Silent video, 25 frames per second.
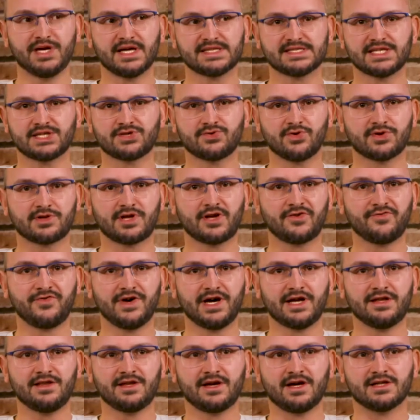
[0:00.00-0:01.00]
hat sich deutlich
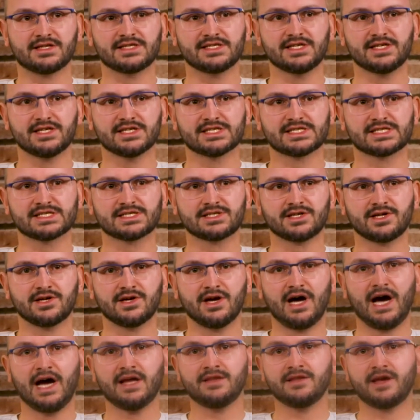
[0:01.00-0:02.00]
verändert. Sie ist
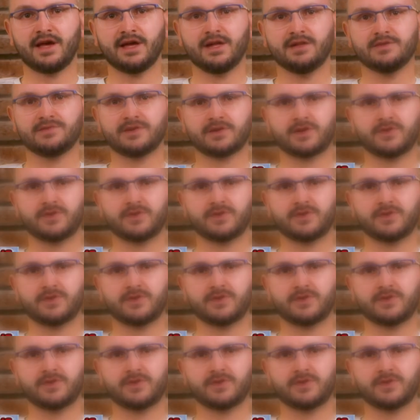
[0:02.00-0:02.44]
äh, ein Jahr älter